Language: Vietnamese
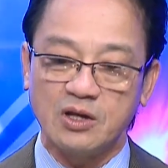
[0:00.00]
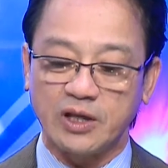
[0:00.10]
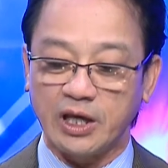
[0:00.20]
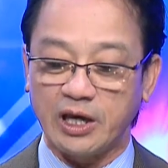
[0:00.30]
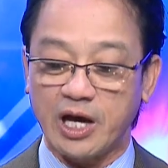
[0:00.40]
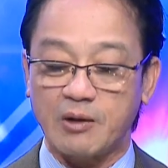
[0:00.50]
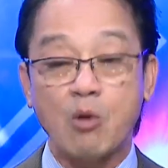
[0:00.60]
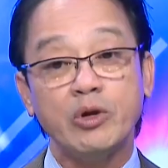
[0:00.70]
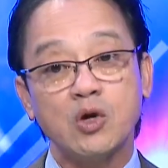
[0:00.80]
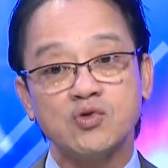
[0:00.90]
thì à,
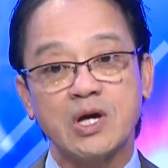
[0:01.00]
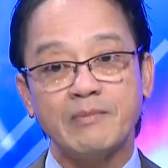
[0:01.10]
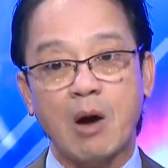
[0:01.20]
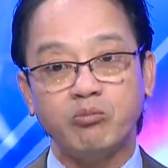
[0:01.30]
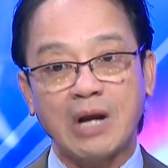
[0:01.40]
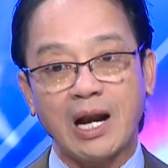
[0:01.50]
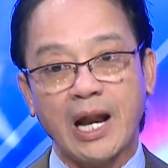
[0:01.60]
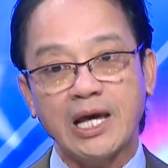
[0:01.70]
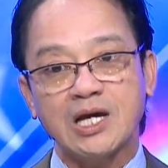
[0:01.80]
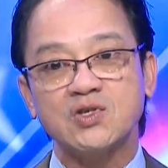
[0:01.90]
ông Newsom ông đã
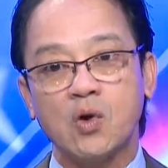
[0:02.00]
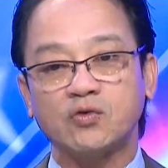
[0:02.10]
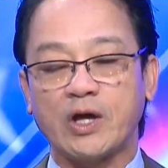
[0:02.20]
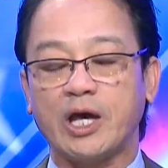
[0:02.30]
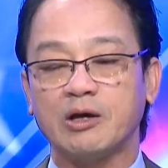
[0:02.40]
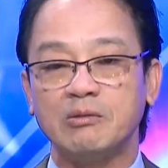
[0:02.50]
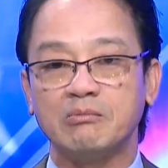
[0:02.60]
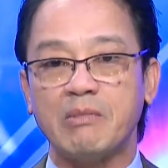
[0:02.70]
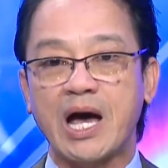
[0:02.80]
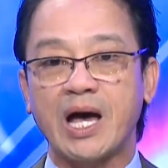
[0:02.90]
lấy cái số tiền
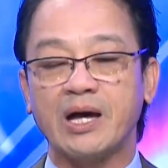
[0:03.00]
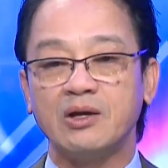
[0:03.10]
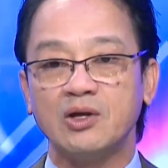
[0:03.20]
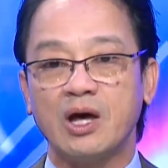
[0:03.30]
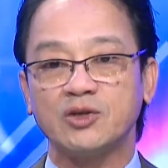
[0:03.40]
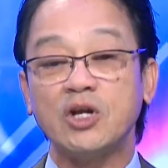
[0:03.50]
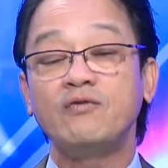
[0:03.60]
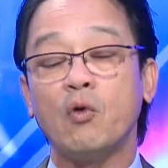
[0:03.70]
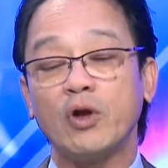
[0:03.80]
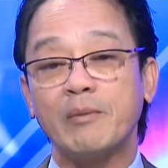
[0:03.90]
mà chính
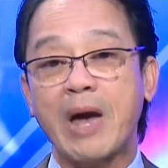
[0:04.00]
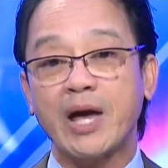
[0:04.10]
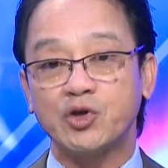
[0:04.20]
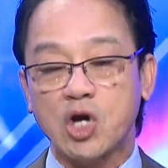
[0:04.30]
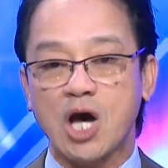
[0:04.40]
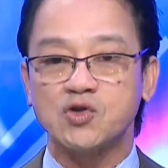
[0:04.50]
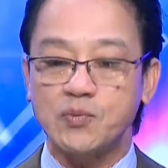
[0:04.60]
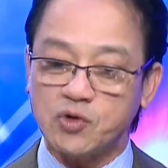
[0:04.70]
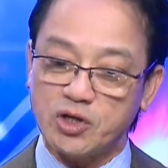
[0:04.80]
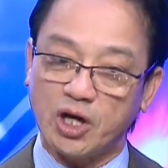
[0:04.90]
phủ liên bang trợ
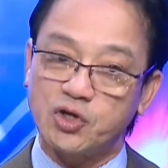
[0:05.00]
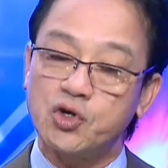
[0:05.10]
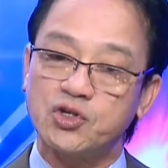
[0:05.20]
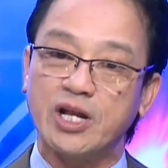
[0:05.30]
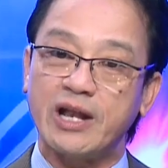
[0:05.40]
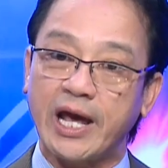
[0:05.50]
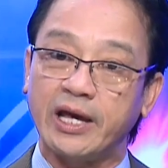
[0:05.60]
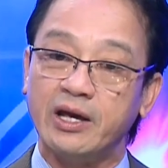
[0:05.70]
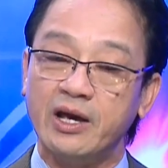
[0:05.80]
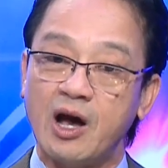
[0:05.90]
giúp cho những cái chương trình
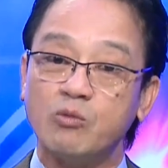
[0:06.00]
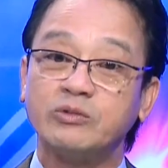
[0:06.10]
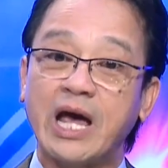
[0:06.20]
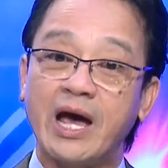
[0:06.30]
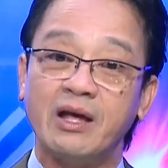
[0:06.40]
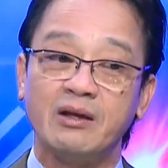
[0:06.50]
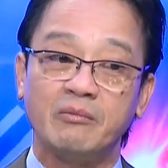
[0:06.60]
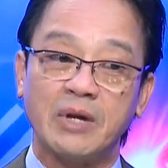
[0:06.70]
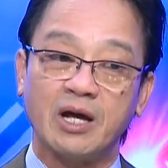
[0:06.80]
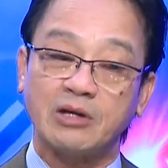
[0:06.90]
này ông ta
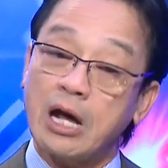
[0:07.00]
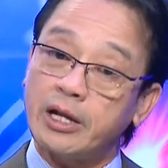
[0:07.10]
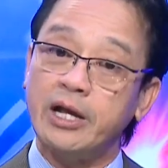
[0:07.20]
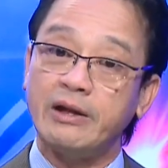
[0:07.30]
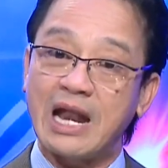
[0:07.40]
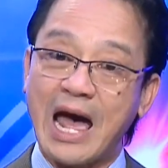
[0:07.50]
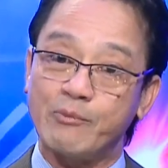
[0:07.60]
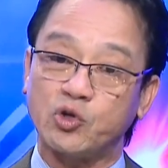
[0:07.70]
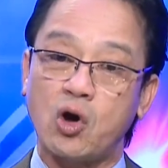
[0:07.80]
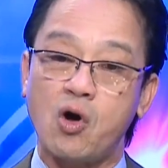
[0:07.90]
cất đi để
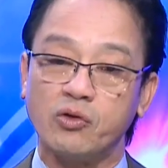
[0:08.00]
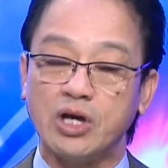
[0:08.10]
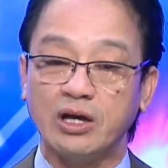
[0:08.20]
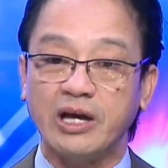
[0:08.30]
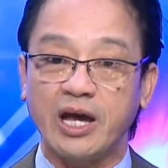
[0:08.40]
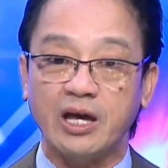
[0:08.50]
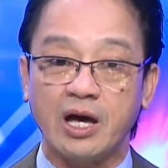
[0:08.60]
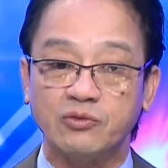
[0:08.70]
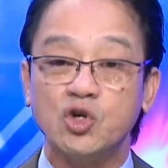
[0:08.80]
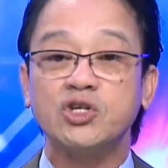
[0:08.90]
làm cho những cái
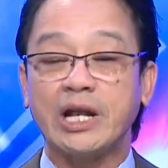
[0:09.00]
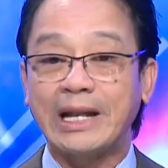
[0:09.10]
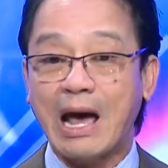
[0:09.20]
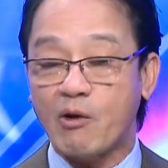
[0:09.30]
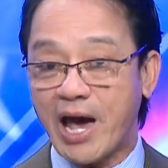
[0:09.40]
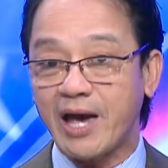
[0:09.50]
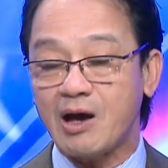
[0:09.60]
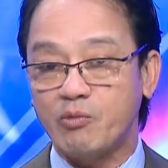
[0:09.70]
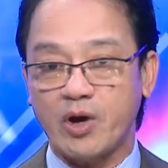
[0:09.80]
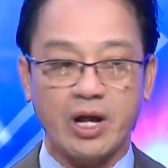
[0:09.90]
chương trình nào khác
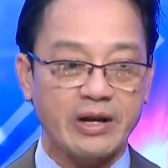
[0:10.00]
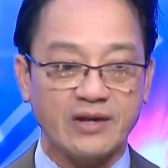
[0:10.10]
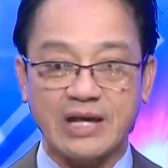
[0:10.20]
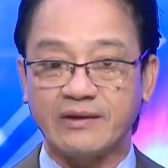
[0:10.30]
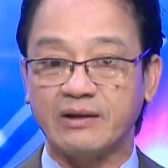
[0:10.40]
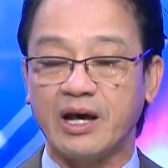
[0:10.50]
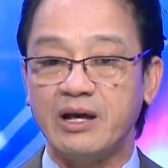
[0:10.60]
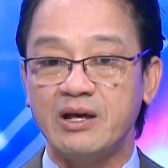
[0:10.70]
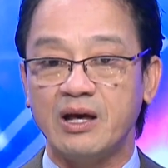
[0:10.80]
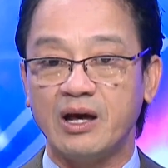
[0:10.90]
ông nói là để dành
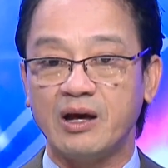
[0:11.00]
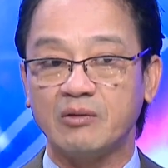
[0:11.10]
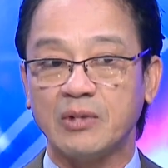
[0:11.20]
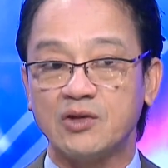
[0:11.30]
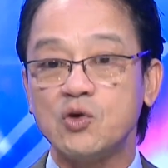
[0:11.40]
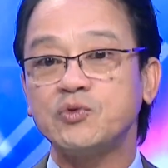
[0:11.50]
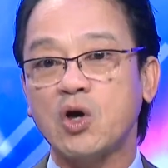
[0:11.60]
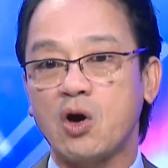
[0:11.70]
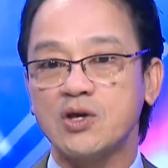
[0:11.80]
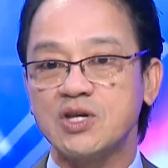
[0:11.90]
mà giúp
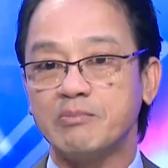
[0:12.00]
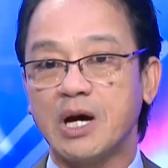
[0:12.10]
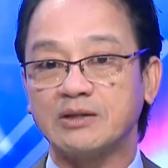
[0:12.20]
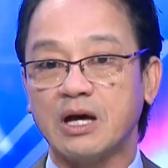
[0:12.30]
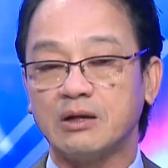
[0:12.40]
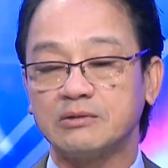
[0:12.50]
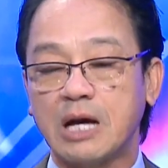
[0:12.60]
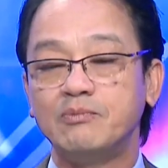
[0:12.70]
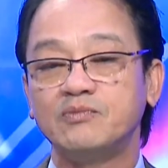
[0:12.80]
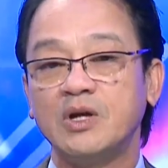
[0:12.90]
cho cái sự mà
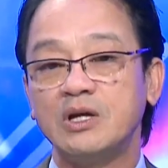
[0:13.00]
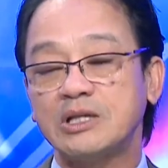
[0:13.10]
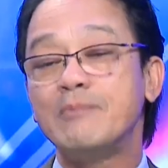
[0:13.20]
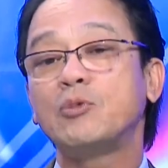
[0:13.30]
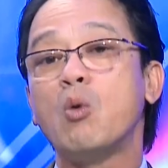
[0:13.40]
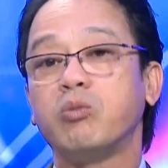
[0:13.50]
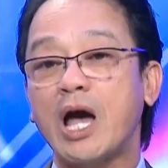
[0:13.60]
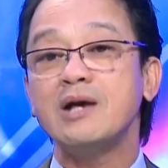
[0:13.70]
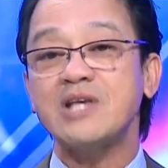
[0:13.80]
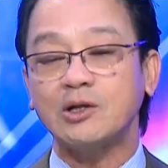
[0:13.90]
thâm thâm thủng
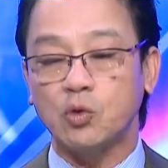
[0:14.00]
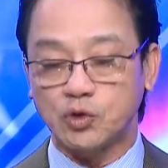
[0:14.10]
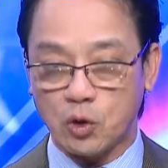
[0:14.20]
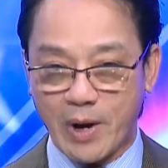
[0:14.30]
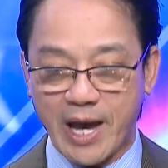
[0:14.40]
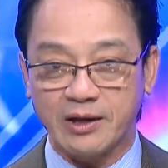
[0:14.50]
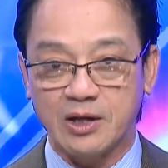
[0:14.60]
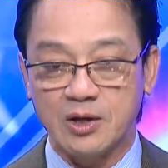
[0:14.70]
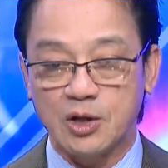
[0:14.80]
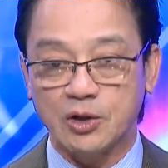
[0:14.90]
ngân sách của tiểu bang
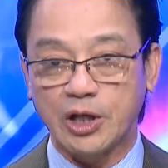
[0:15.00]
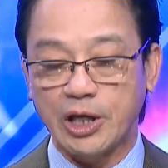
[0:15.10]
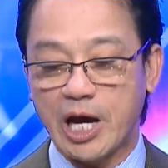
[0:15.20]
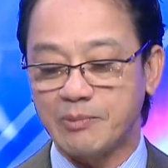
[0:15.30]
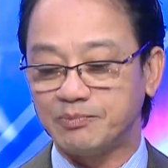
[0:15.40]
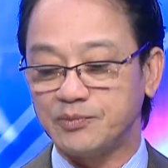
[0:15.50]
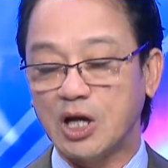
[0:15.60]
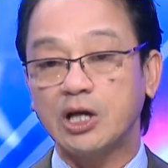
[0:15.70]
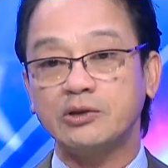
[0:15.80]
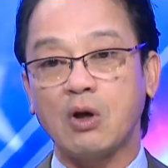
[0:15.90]
thì
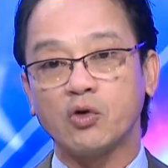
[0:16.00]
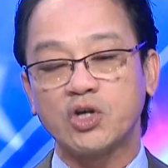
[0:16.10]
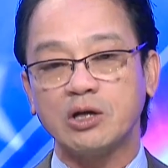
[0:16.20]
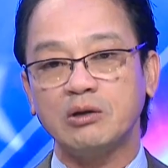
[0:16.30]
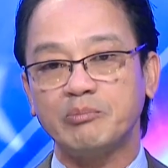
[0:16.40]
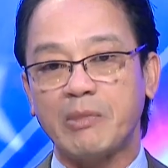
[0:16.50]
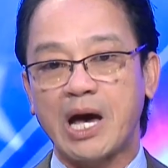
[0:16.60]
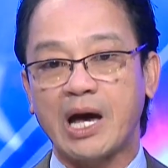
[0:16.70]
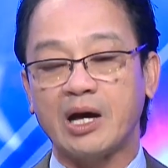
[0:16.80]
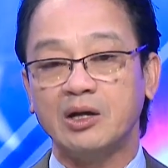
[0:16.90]
những cái tổ chức
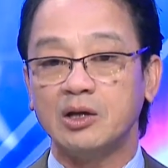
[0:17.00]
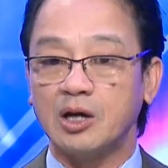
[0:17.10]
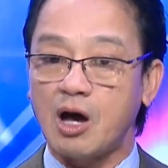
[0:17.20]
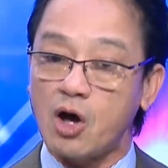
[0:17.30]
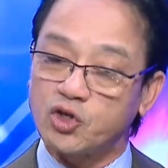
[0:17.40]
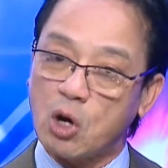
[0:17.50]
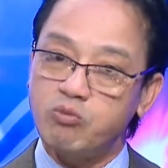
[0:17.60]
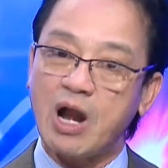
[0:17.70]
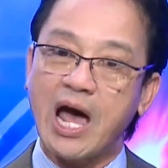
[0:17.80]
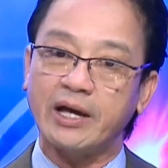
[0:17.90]
mà họ
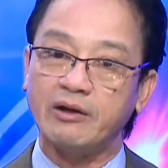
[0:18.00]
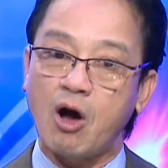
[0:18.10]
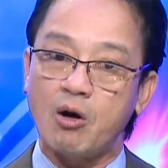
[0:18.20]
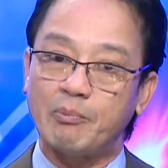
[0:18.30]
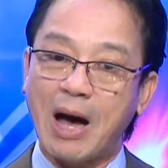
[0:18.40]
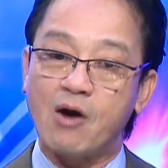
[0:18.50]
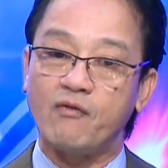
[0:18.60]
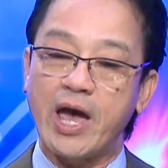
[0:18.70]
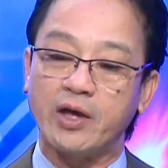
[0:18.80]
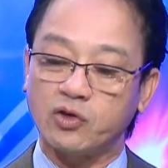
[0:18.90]
chống lại họ bảo
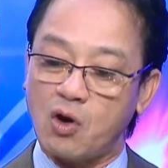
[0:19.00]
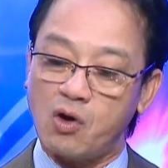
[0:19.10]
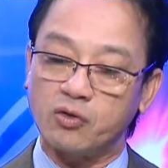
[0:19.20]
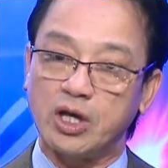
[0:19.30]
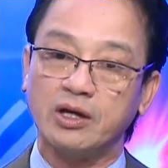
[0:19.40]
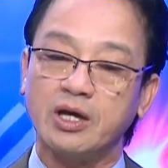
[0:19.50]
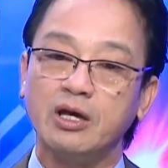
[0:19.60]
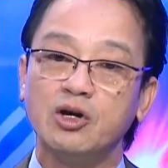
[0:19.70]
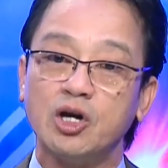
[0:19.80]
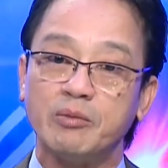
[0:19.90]
vệ cho những cái
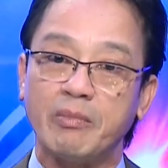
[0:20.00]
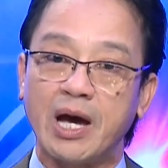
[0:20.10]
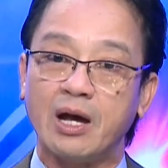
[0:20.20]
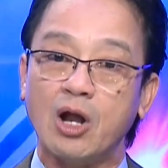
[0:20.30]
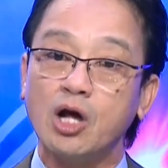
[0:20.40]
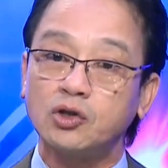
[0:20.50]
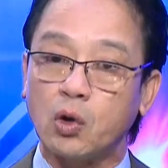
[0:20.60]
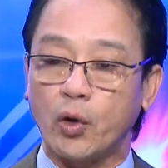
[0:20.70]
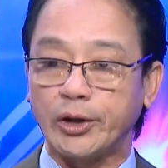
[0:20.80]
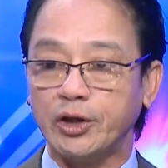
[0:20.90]
người mà lớn
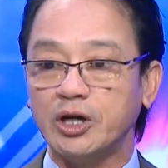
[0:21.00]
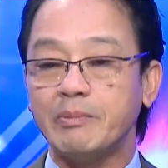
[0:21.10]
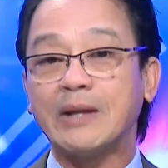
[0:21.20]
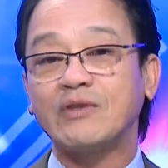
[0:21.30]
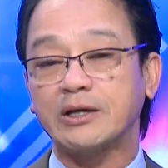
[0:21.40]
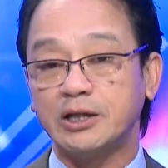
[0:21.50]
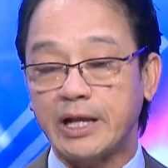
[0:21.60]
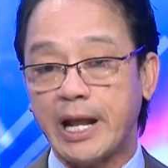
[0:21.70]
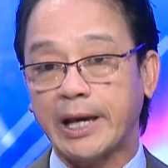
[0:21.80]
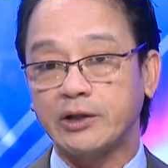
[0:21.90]
tuổi những người bệnh tật như
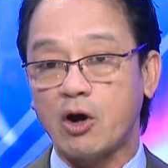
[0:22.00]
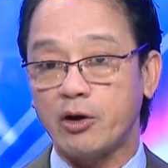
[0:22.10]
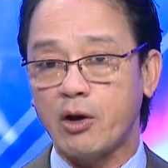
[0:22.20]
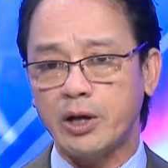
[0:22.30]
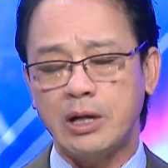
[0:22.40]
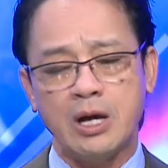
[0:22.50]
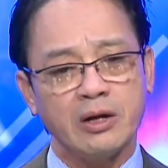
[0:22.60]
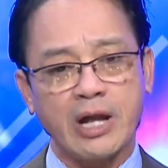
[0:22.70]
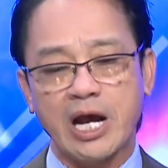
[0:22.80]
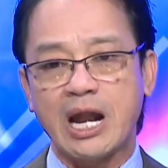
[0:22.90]
thế này thì họ nói
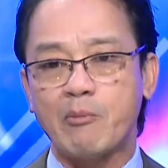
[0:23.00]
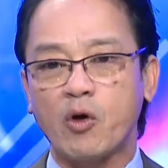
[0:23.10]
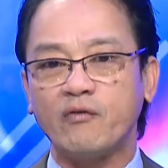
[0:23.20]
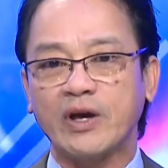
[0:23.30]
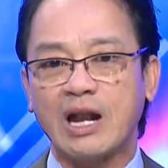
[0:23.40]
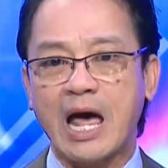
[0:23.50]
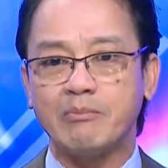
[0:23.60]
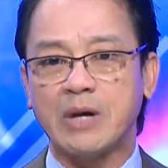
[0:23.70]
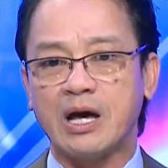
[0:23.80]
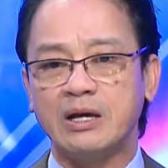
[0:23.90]
đây là một cái việc
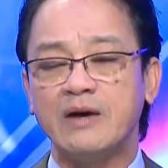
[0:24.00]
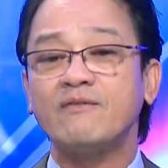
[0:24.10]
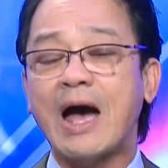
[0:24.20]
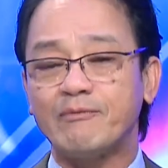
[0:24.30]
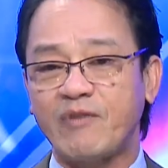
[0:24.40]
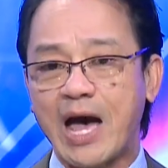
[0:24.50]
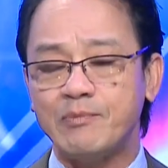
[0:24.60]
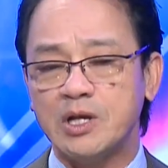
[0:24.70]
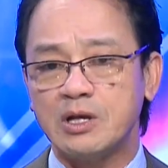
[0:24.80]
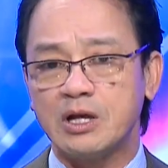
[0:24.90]
làm mà phạm pháp
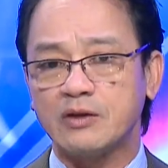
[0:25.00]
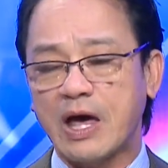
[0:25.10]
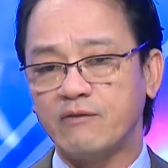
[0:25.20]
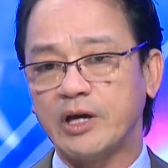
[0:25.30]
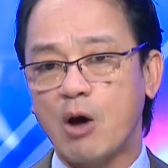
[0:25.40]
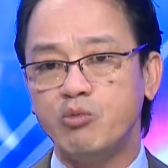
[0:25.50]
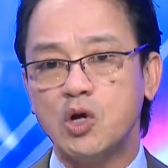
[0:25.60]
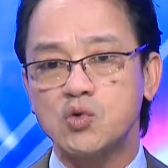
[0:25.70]
à, tại vì ông